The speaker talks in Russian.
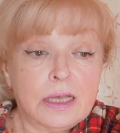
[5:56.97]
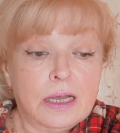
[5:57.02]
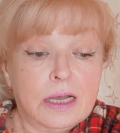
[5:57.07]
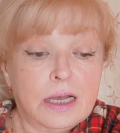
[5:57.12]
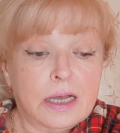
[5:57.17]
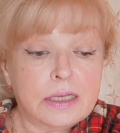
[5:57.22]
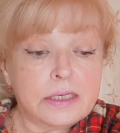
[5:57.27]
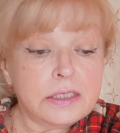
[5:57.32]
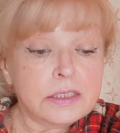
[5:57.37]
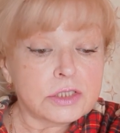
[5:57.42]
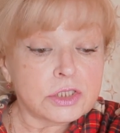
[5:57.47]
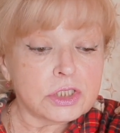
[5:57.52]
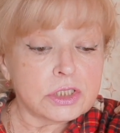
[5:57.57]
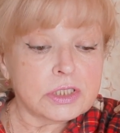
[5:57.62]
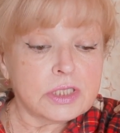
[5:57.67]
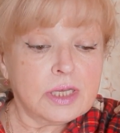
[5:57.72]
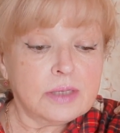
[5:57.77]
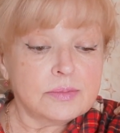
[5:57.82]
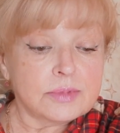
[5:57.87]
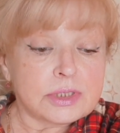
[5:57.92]
Ариша
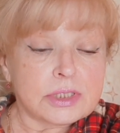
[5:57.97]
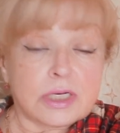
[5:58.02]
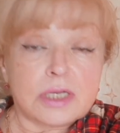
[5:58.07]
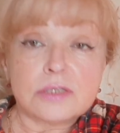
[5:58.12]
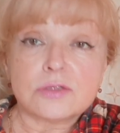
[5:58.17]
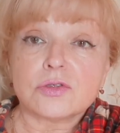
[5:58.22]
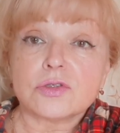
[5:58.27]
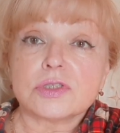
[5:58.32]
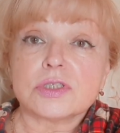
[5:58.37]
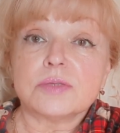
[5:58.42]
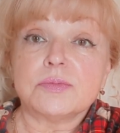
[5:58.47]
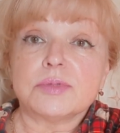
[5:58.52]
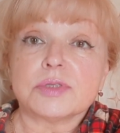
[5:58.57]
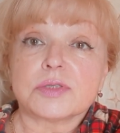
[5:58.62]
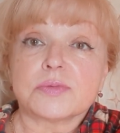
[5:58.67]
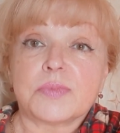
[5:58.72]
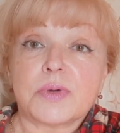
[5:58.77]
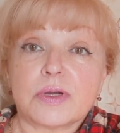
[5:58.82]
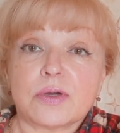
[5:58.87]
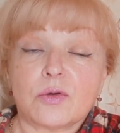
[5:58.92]
там сразу
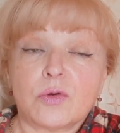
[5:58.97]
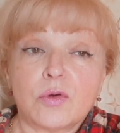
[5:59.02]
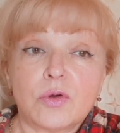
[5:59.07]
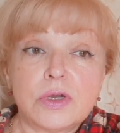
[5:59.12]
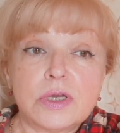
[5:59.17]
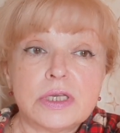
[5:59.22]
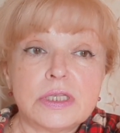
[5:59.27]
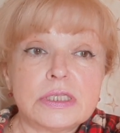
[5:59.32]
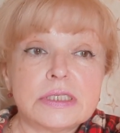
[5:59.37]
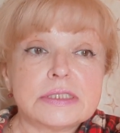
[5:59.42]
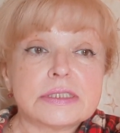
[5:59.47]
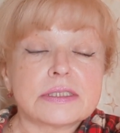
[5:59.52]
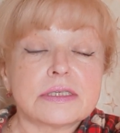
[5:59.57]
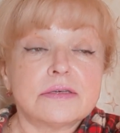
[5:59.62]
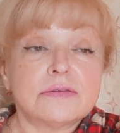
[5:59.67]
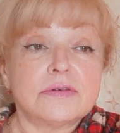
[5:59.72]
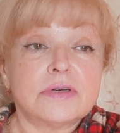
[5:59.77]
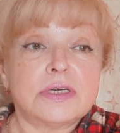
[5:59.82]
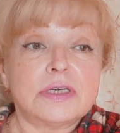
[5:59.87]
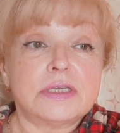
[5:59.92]
забеспокоилась,
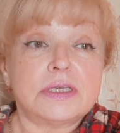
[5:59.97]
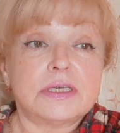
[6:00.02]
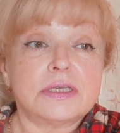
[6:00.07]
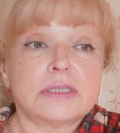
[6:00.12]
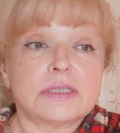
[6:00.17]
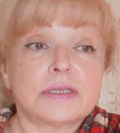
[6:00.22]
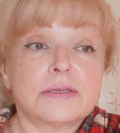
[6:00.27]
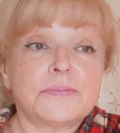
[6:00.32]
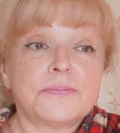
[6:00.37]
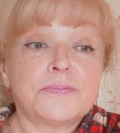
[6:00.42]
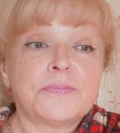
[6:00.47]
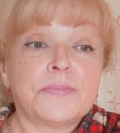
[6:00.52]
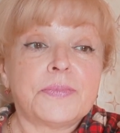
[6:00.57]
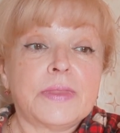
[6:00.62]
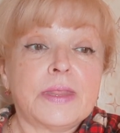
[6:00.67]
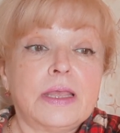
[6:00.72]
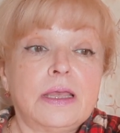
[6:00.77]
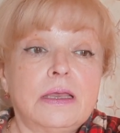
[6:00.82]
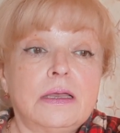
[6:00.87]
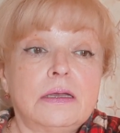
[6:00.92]
говорит,
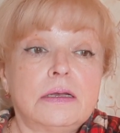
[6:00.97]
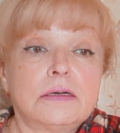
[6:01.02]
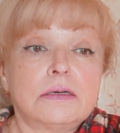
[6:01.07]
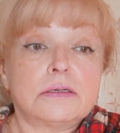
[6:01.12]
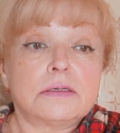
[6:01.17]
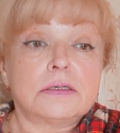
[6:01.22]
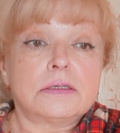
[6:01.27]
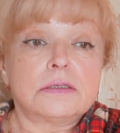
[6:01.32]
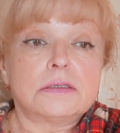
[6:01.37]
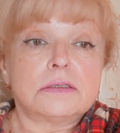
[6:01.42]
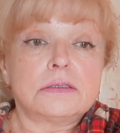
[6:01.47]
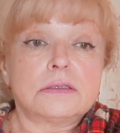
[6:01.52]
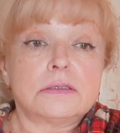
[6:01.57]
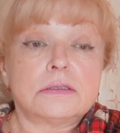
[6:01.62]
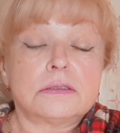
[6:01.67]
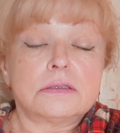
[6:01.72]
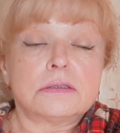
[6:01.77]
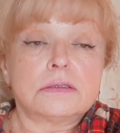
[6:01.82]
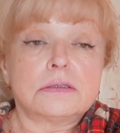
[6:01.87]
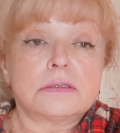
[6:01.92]
«Э,
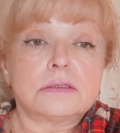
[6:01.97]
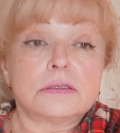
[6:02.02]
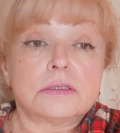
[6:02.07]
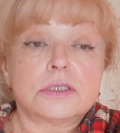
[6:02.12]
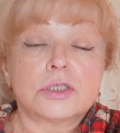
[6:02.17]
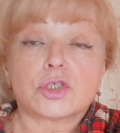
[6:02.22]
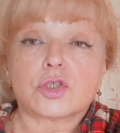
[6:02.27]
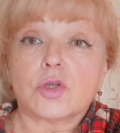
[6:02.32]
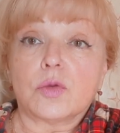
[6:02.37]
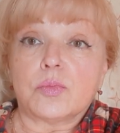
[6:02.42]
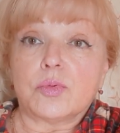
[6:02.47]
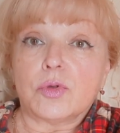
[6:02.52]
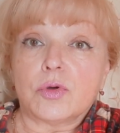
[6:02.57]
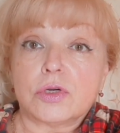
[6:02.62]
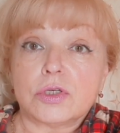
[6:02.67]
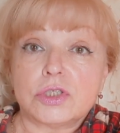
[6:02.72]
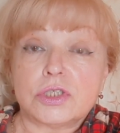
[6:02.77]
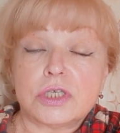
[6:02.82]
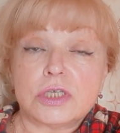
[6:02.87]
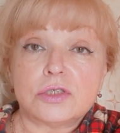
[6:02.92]
ты что,
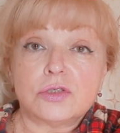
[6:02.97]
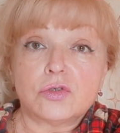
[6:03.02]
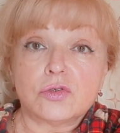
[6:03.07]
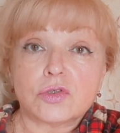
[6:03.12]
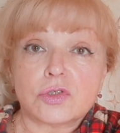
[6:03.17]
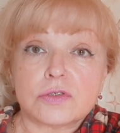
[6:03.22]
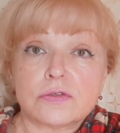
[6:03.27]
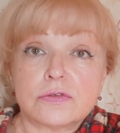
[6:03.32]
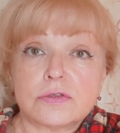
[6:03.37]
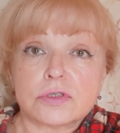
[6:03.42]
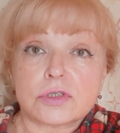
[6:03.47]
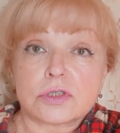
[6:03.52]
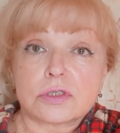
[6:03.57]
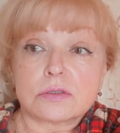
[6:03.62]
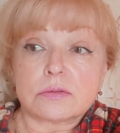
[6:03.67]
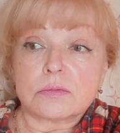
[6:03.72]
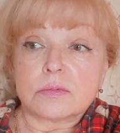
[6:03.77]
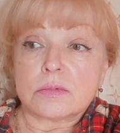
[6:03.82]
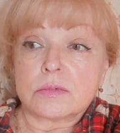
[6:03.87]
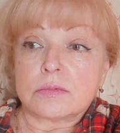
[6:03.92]
плохо себя
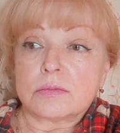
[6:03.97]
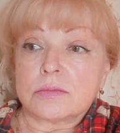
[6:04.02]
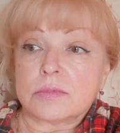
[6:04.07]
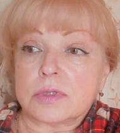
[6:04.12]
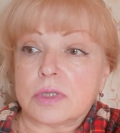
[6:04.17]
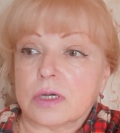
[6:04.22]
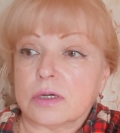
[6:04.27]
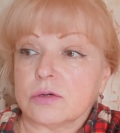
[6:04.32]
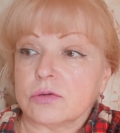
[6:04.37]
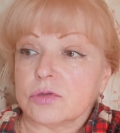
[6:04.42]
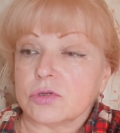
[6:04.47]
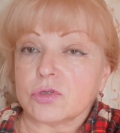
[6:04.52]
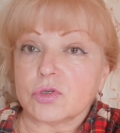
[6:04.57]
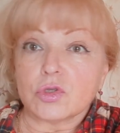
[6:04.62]
чувствуешь? Я говорю,